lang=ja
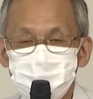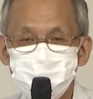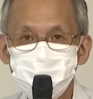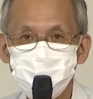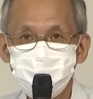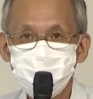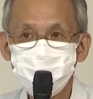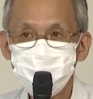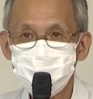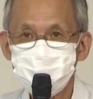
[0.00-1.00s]
富士を
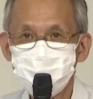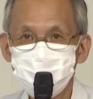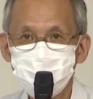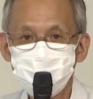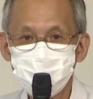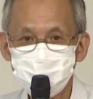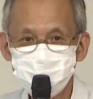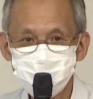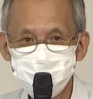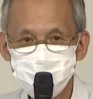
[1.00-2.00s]
見
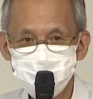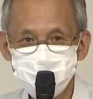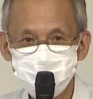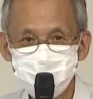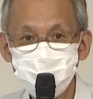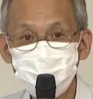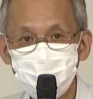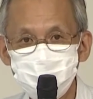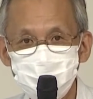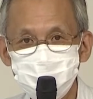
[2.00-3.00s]
江戸市中を
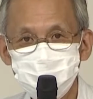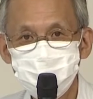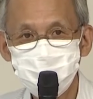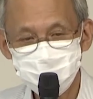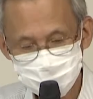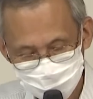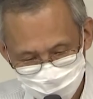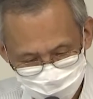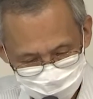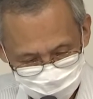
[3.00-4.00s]
眺めっていう
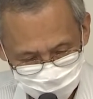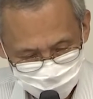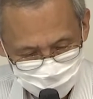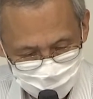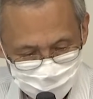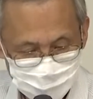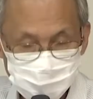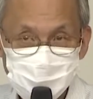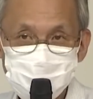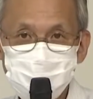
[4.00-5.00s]
中で
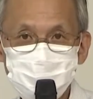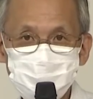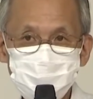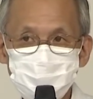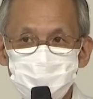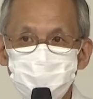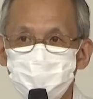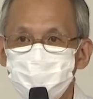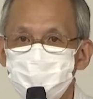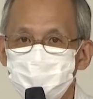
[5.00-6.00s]
まさにそ
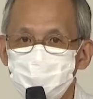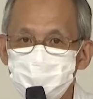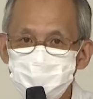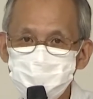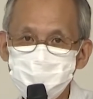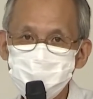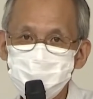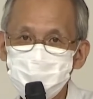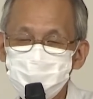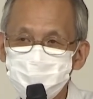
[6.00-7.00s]
こに定住
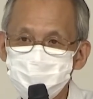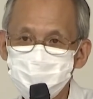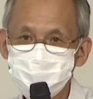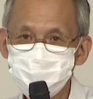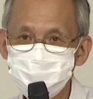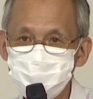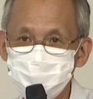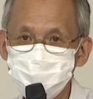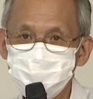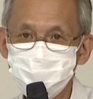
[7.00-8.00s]
していくという
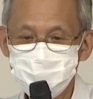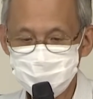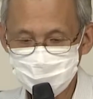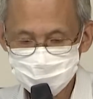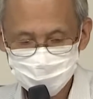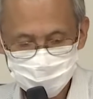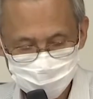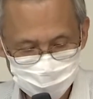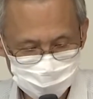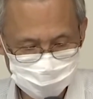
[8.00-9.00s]
場所の姿
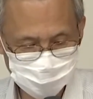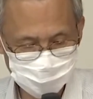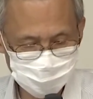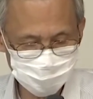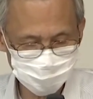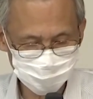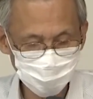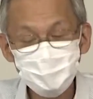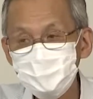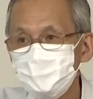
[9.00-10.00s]
が描かれている
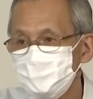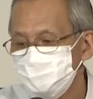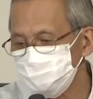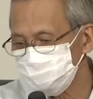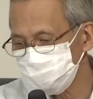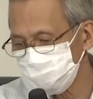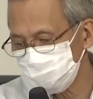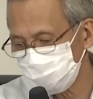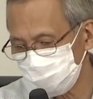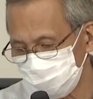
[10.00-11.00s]
というふう
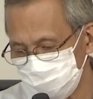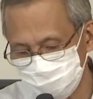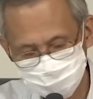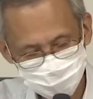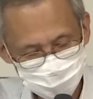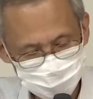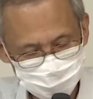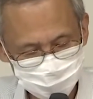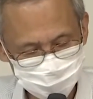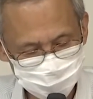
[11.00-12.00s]
に考えることがで
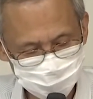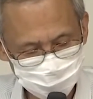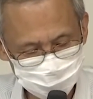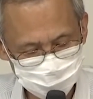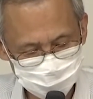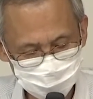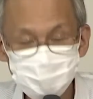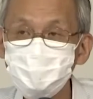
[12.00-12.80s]
きるのではないか